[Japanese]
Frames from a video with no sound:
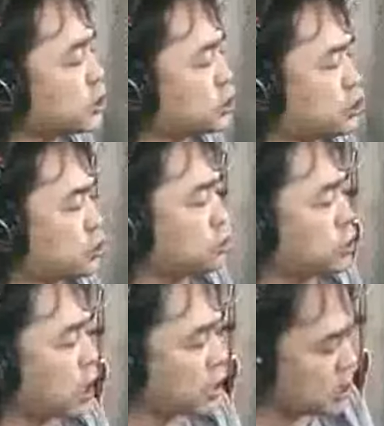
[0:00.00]
捨
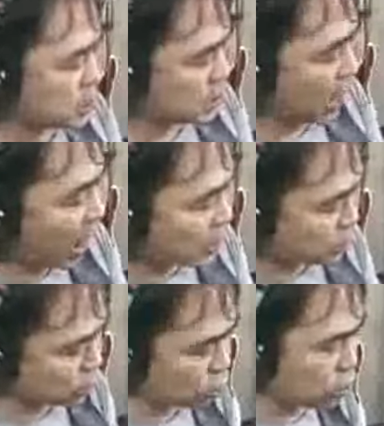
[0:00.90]
てり明
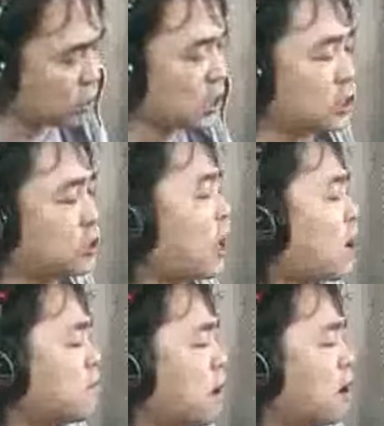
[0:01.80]
日に
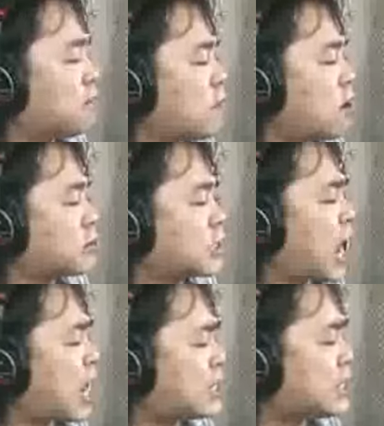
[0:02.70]
沢を
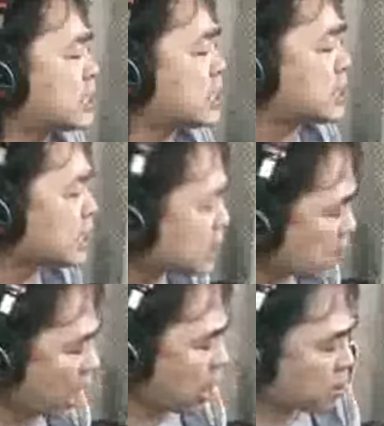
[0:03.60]
たい
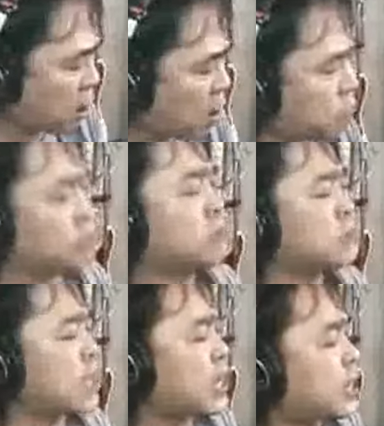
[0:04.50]
こ
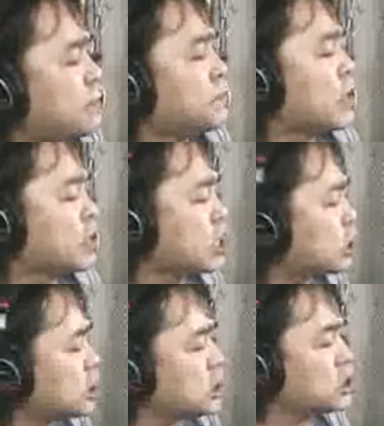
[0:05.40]
んなに
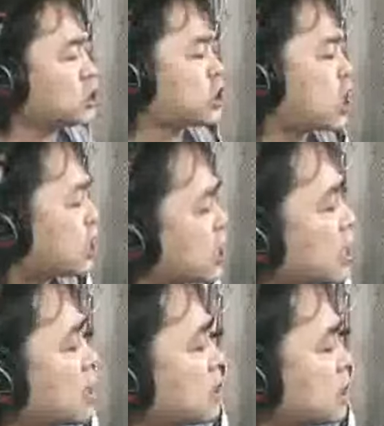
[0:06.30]
一緒に
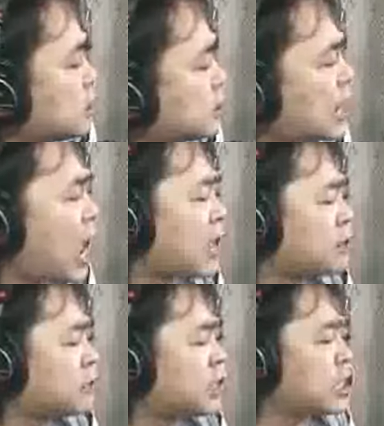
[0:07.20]
いた
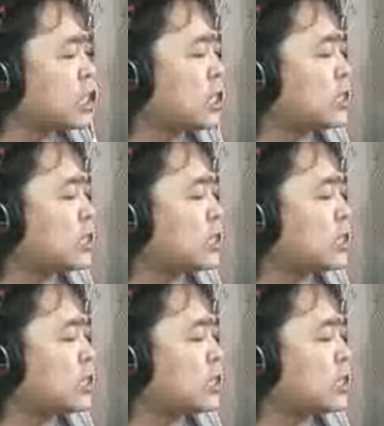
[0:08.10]
のに